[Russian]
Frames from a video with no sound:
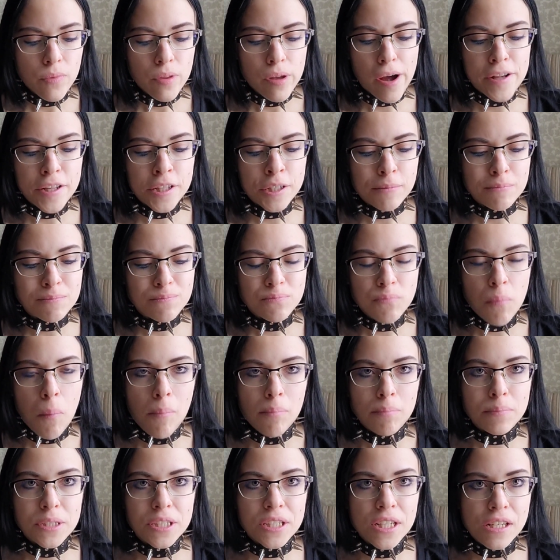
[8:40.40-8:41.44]
Они
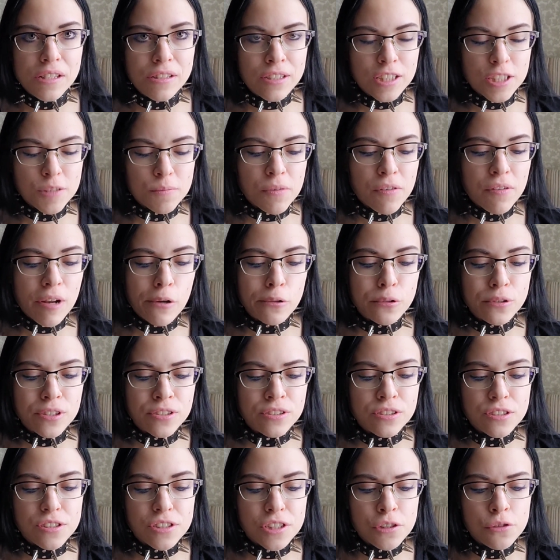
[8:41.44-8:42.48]
приятно разбавляют
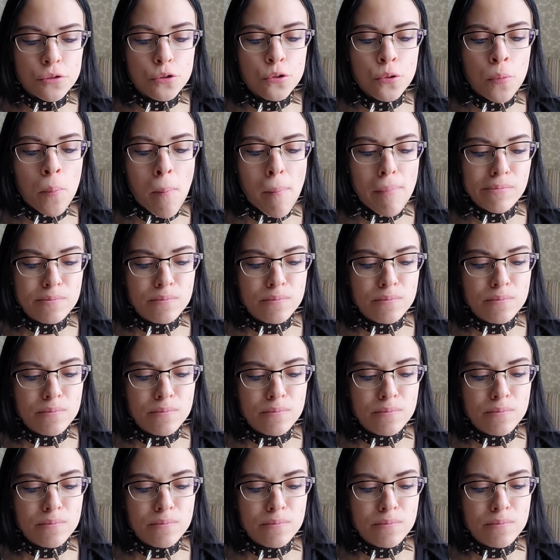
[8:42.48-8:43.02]
консистенцию.